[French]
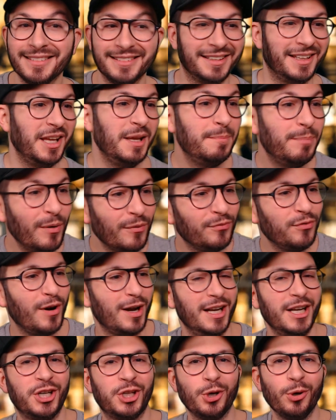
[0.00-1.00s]
Ils peuvent voir les
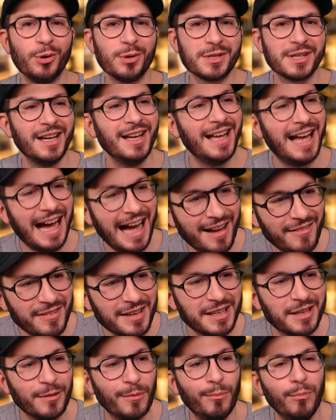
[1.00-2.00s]
choses
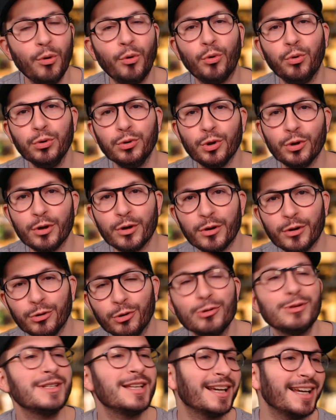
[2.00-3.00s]
avec beaucoup de,
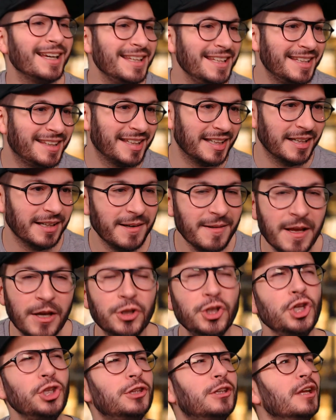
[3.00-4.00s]
sérénité. Hein.
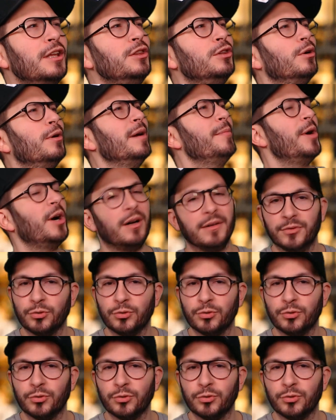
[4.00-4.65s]
Nintendo est mort.